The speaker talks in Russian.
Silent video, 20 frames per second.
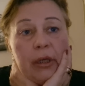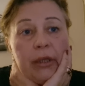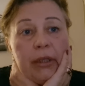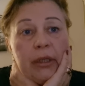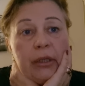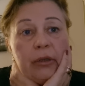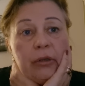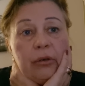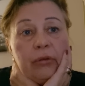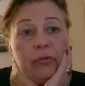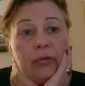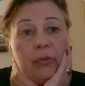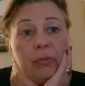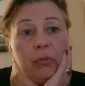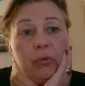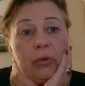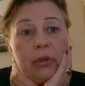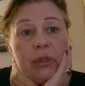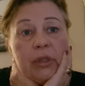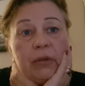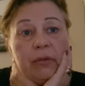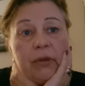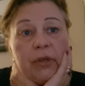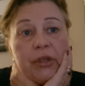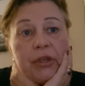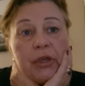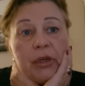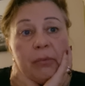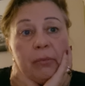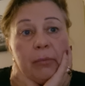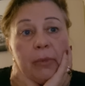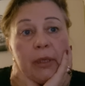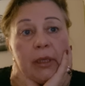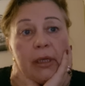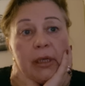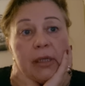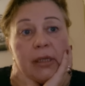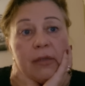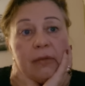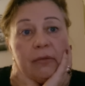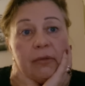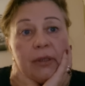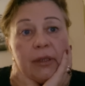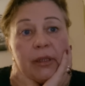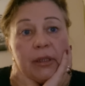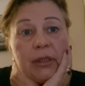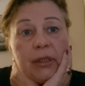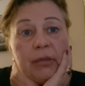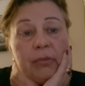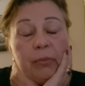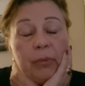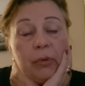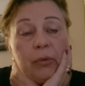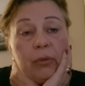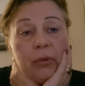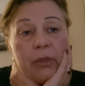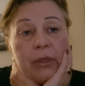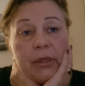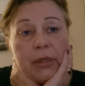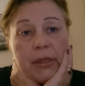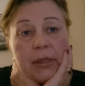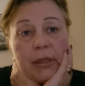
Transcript: я говорю, вы будете вечером бояться выходить по улице